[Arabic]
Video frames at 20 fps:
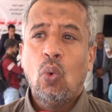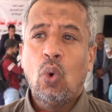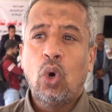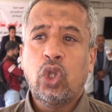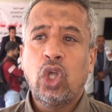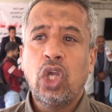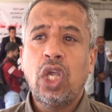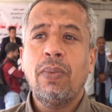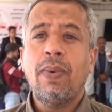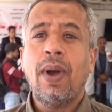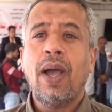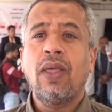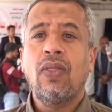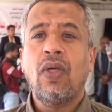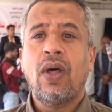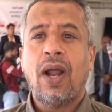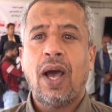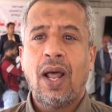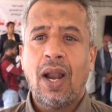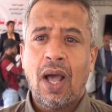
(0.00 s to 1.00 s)
ونجيب
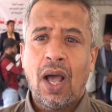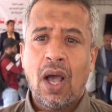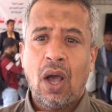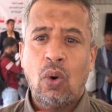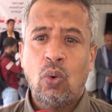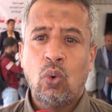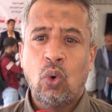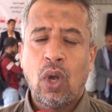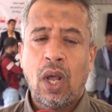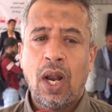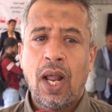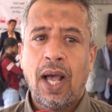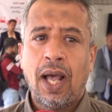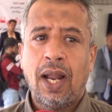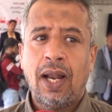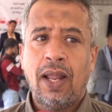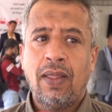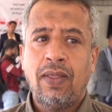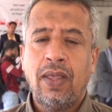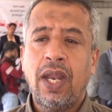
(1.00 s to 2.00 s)
ايضا على
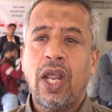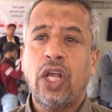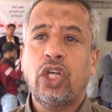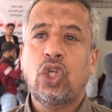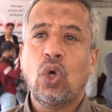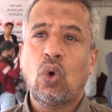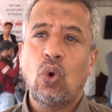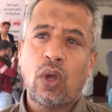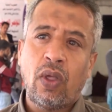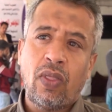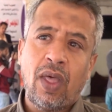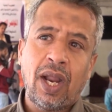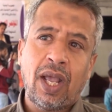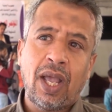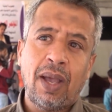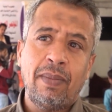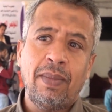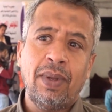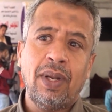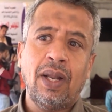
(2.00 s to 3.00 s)
الوكلاء الذين يشتكون
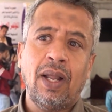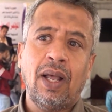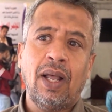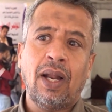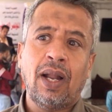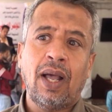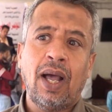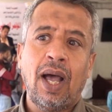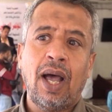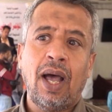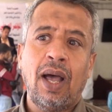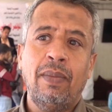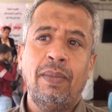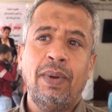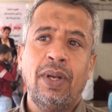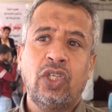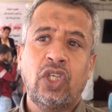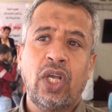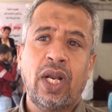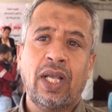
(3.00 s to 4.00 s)
كذلك من الغاء
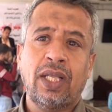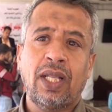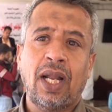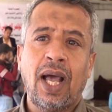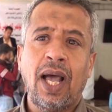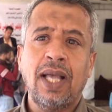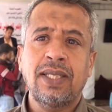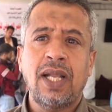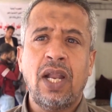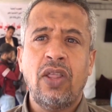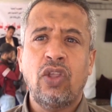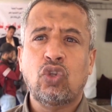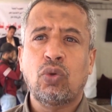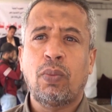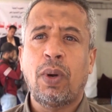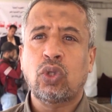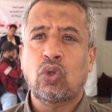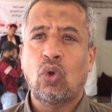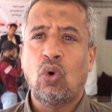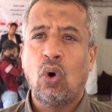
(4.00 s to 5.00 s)
من شركه الغاز التي
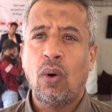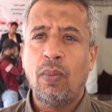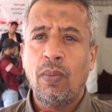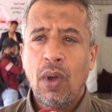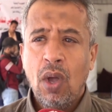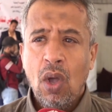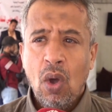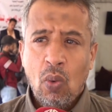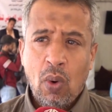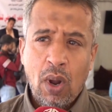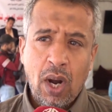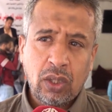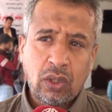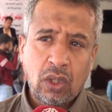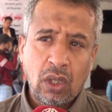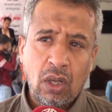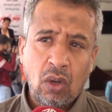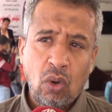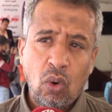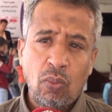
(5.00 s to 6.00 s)
تماطلهم ولا
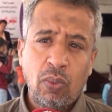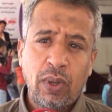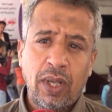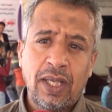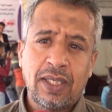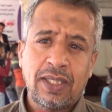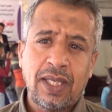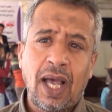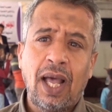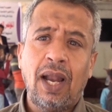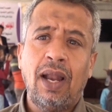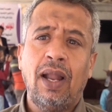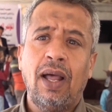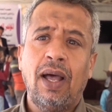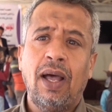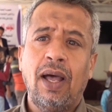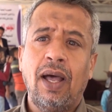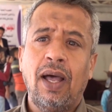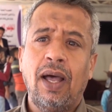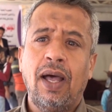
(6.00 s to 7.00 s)
تقوم بايصال
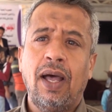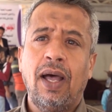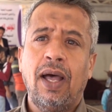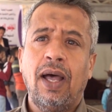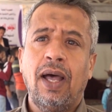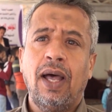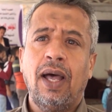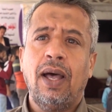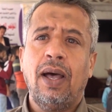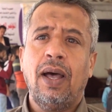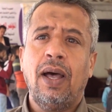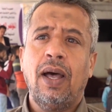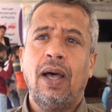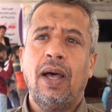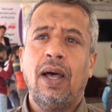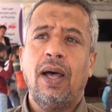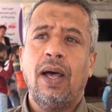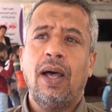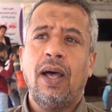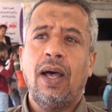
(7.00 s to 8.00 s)

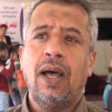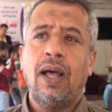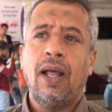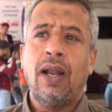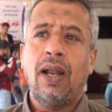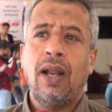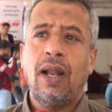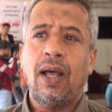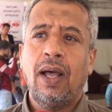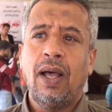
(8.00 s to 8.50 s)
آه،